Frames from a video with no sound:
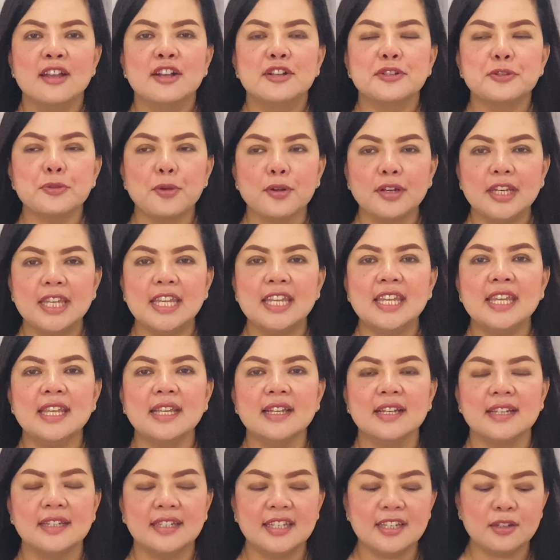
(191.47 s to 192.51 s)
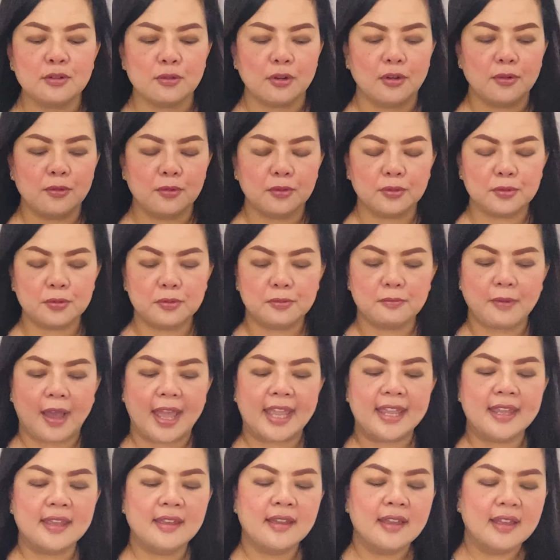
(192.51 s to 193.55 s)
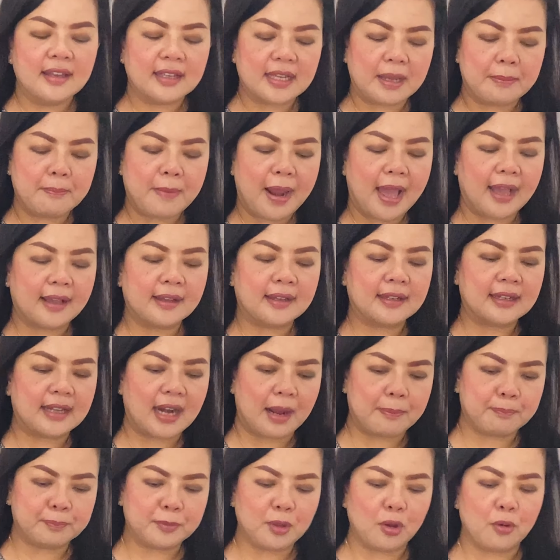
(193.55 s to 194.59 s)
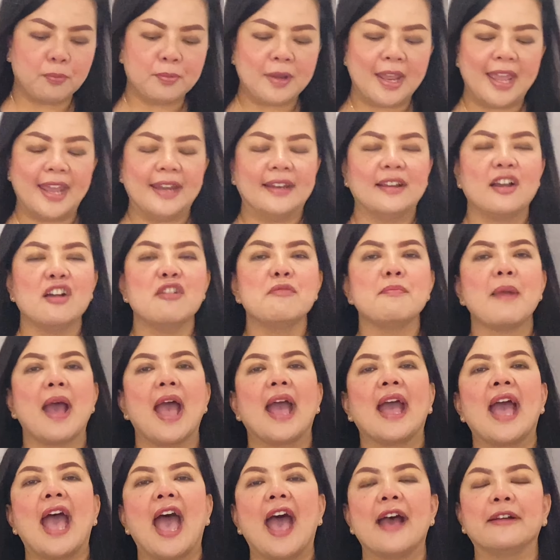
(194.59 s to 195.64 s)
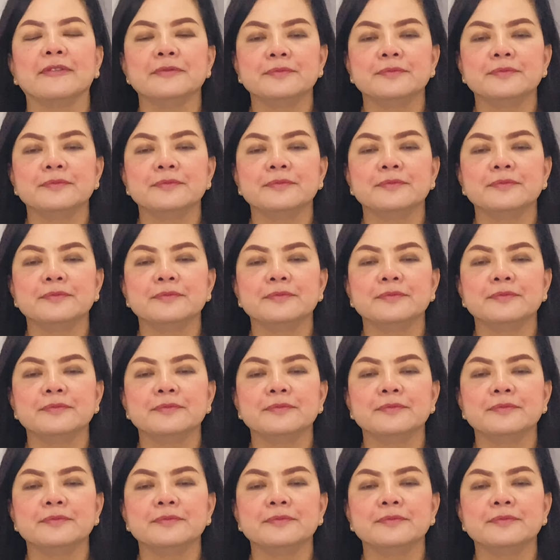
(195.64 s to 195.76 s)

ช่วงนี้เงินที่คนลงทุนไว้กำลังกลับตอบแทนเข้ามาค่ะ